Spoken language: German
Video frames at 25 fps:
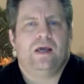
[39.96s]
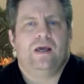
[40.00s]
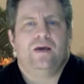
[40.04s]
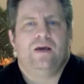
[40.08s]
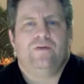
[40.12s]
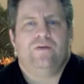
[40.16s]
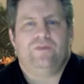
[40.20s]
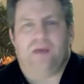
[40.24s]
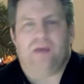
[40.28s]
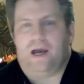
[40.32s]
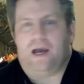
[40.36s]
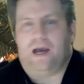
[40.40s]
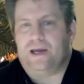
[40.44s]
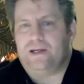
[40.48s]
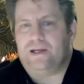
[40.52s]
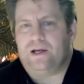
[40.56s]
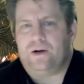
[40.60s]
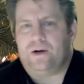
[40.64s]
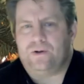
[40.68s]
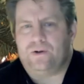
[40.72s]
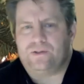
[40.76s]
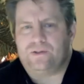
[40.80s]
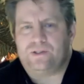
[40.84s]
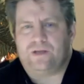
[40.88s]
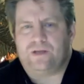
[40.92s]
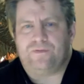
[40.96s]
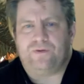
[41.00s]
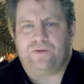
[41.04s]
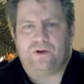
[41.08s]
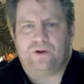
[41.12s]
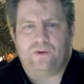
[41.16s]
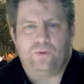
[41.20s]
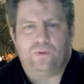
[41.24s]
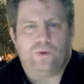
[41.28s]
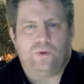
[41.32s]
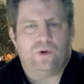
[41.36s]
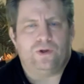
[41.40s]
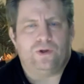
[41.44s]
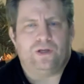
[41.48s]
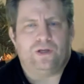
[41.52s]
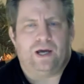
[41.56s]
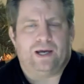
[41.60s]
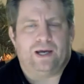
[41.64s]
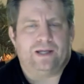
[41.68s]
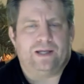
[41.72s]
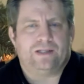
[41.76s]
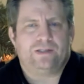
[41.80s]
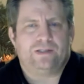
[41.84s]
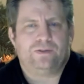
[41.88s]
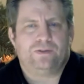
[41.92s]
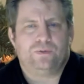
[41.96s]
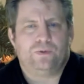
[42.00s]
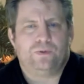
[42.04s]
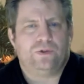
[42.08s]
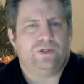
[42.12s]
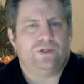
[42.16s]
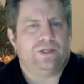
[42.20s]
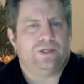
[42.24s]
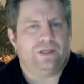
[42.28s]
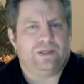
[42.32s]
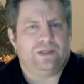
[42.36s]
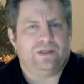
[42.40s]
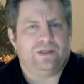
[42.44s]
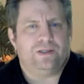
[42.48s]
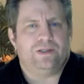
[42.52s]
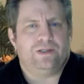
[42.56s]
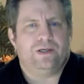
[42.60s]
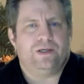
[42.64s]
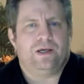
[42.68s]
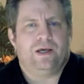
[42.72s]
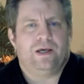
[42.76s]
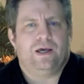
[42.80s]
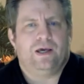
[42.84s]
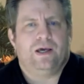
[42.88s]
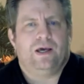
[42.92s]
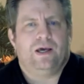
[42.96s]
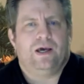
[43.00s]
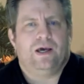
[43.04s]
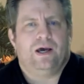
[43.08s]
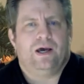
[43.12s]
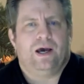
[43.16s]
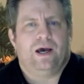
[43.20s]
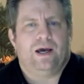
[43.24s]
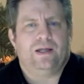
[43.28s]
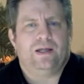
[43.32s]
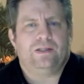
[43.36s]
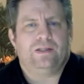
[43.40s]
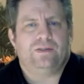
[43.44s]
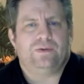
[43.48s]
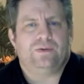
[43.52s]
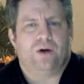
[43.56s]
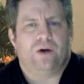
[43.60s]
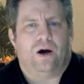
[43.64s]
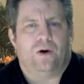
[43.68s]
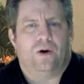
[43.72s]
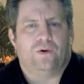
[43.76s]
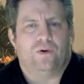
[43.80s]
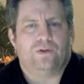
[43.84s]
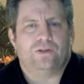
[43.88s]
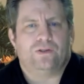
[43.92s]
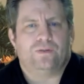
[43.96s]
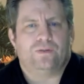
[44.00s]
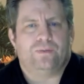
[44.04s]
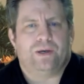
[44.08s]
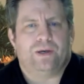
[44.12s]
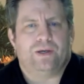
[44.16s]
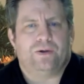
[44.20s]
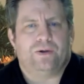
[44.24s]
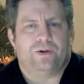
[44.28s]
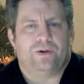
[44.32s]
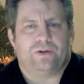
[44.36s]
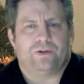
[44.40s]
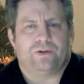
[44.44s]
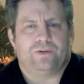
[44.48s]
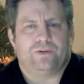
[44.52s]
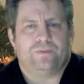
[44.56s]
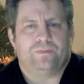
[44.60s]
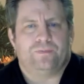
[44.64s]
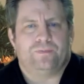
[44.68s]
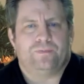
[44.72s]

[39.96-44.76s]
Wie einer aus der Verlorenheit suchte ich ein Zuhause bei Gott.